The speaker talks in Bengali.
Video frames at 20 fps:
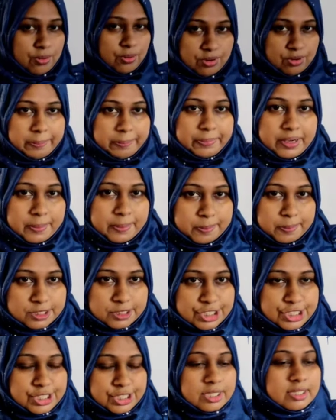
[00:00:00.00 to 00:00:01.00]
প্রিপোজিশন
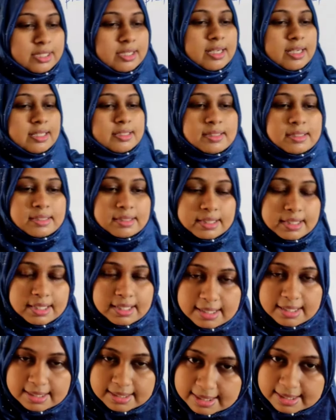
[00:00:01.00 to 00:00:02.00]
কনজাংশন
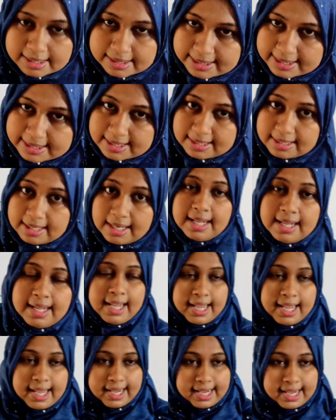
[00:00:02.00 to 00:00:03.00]
ইন্টারজেকশন এই
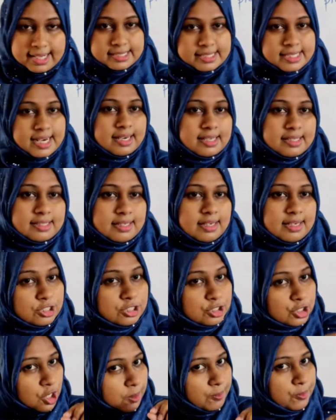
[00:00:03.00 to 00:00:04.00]
চারটা
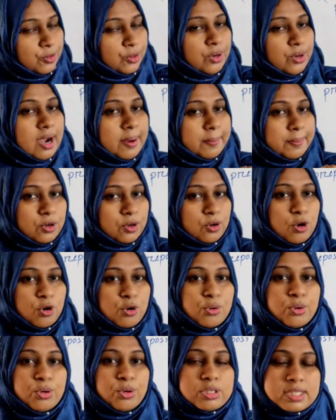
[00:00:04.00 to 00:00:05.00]
শব্দ আমরা কখনোই
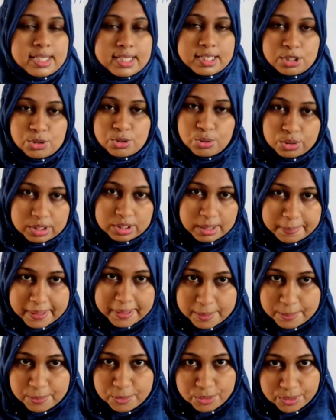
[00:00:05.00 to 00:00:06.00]
চেঞ্জ করতে পারবো
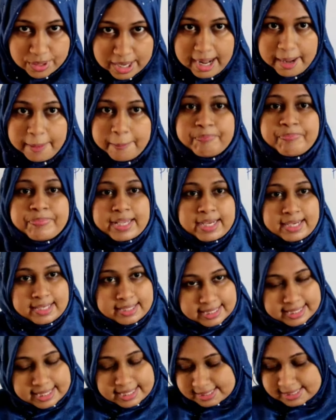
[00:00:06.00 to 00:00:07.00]
না ঠিক
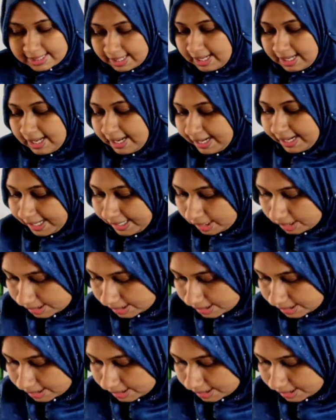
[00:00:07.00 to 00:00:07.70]
আছে এই চারটা